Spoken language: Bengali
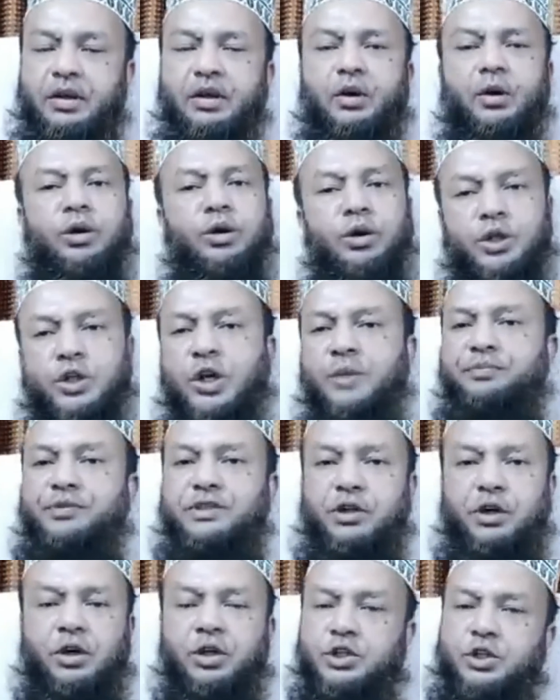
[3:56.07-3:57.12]
অন্য সব
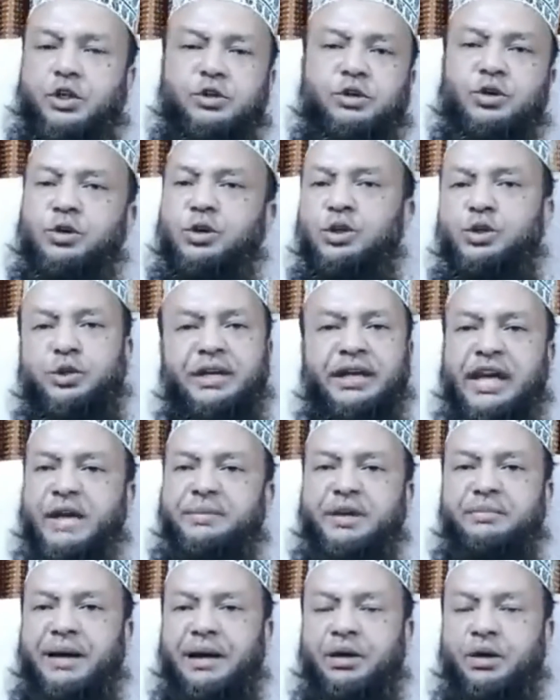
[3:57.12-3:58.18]
অংশ অঙ্গগুলো ধুয়ে
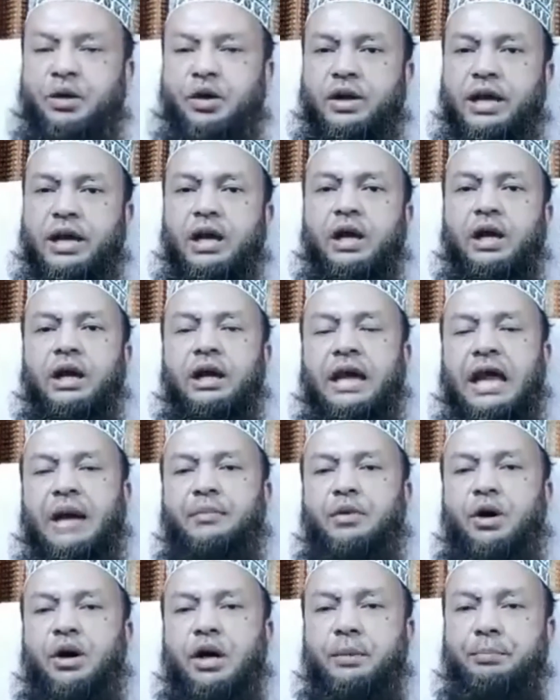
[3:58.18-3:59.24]
নেবেন ভালো করে
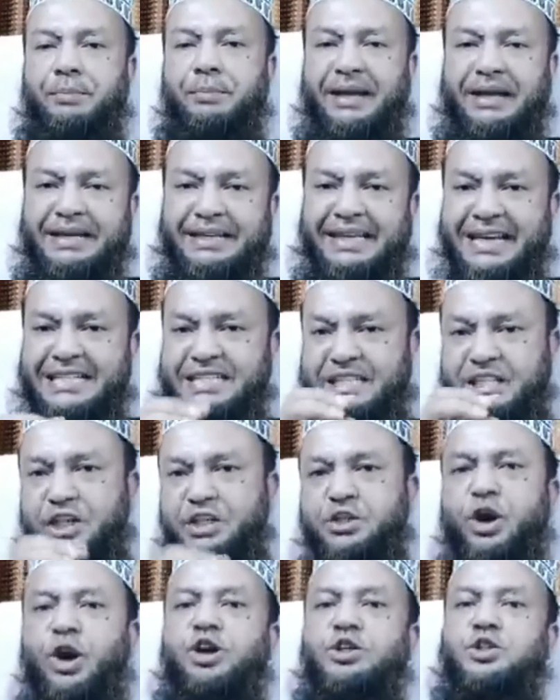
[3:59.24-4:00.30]
এবং
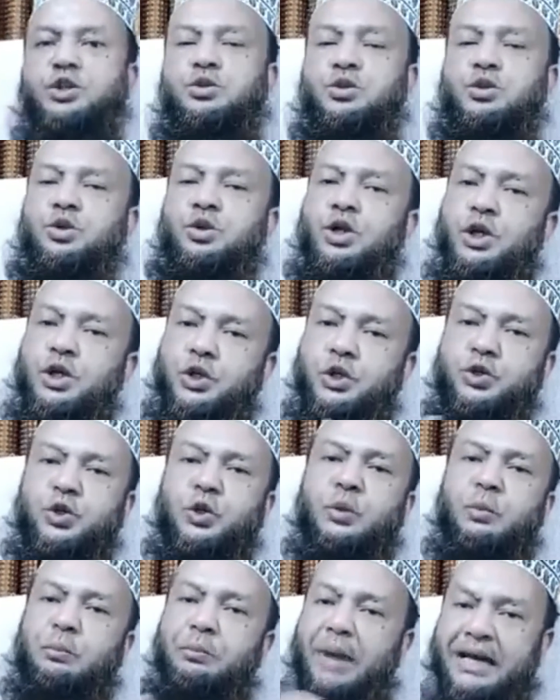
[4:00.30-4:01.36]
ব্যান্ডেজকৃত অংশটুকু শুধু
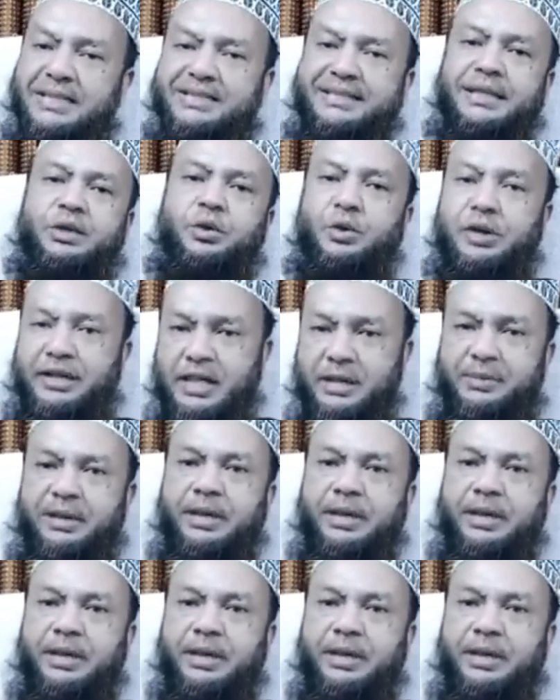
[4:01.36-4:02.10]
মাসে করে দেবেন